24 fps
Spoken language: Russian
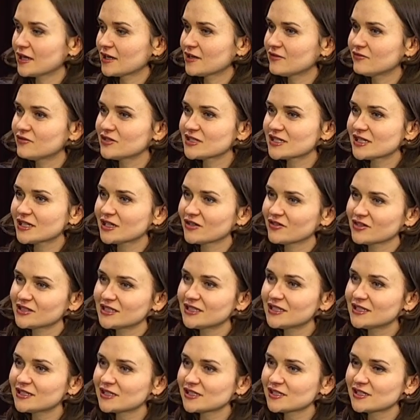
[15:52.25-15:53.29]
или вы
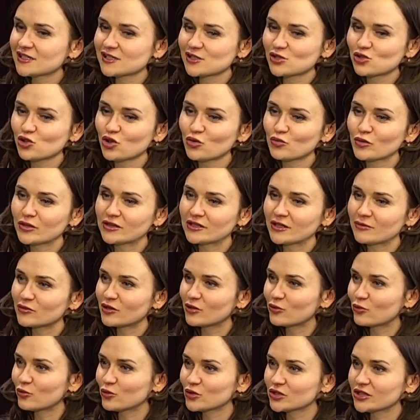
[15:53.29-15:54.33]
захватили из дома там
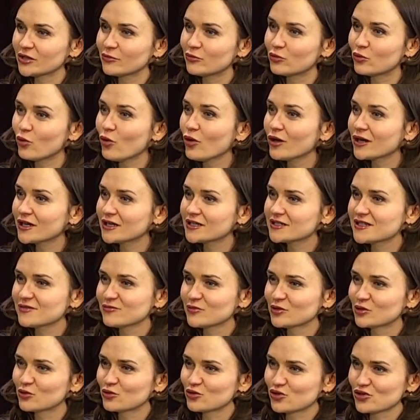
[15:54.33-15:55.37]
какую-то брокколи
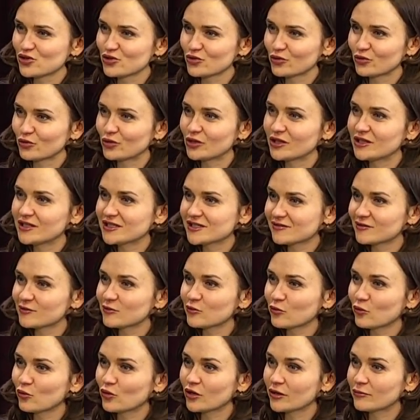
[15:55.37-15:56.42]
замороженную или
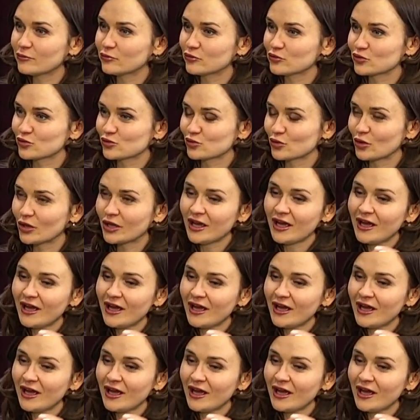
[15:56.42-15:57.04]
цветную капусту,